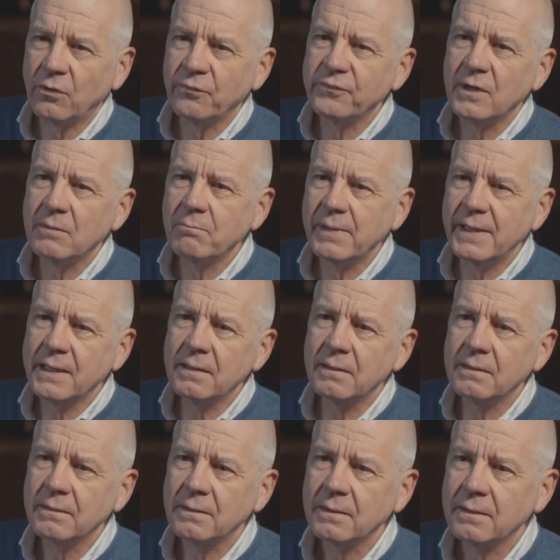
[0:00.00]
offenen Blick.
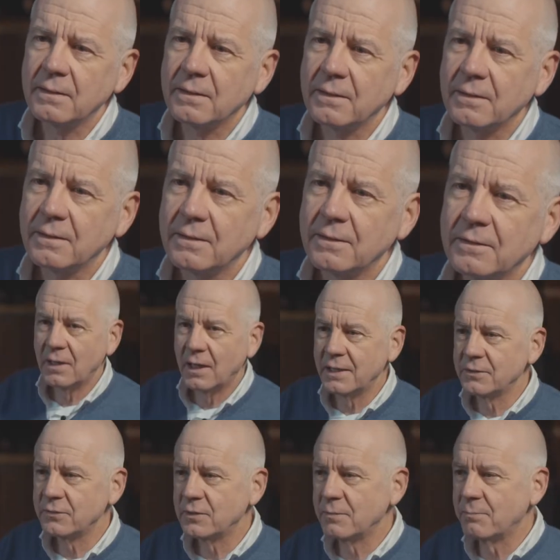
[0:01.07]

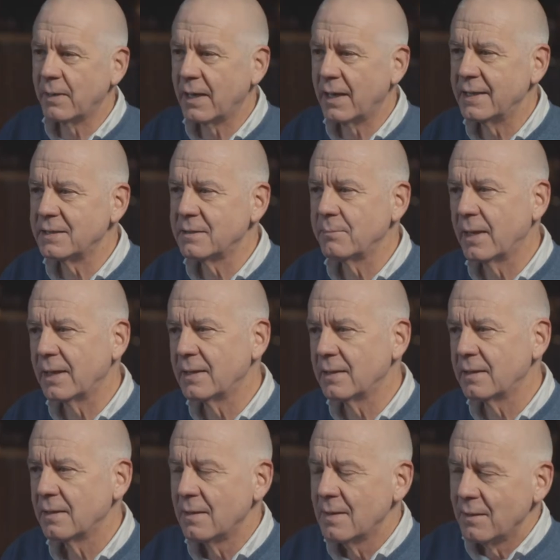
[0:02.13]
Also ich bereite
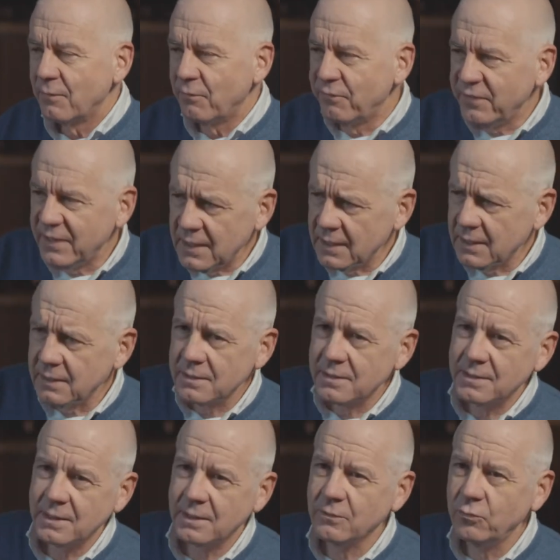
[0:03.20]
meine Wege
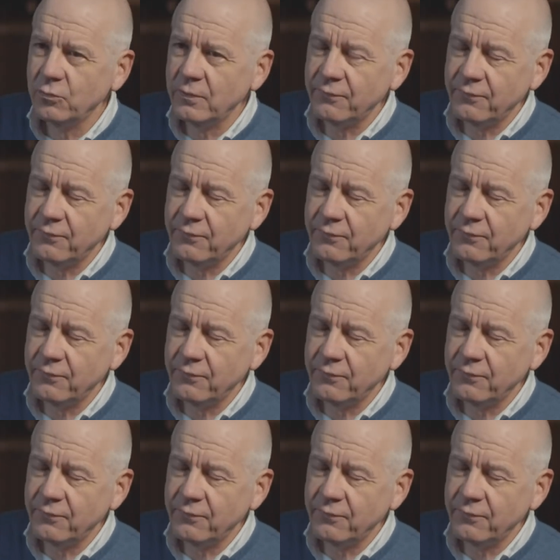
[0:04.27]
sehr gut